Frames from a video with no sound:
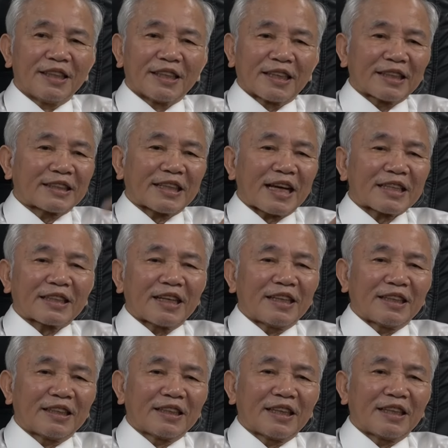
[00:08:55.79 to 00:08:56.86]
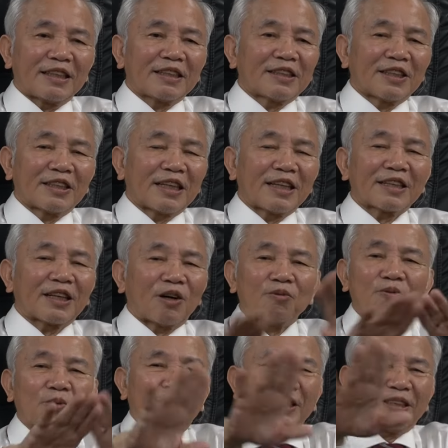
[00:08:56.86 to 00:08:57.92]
cái xác thân cái xương đấy
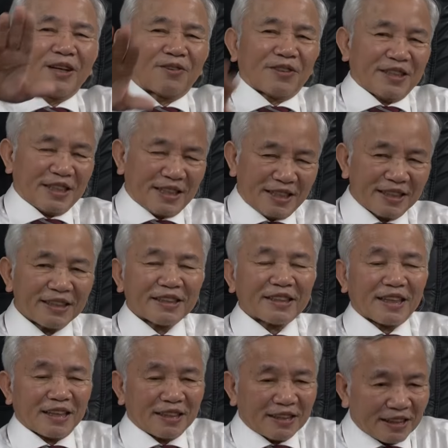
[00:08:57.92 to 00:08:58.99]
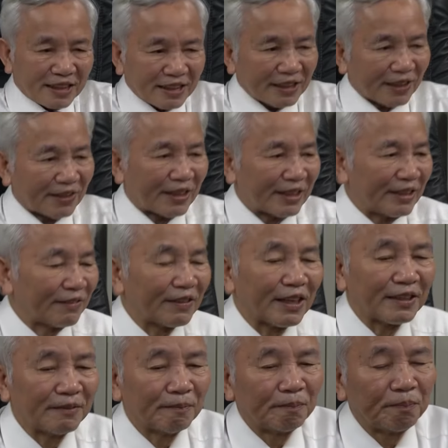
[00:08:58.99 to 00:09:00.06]
không quan trọng nữa đấy ý là, là như
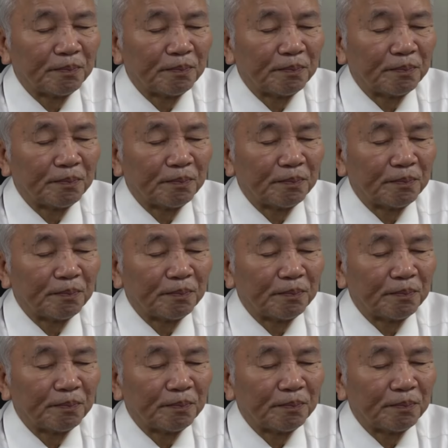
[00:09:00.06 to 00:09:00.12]
vậy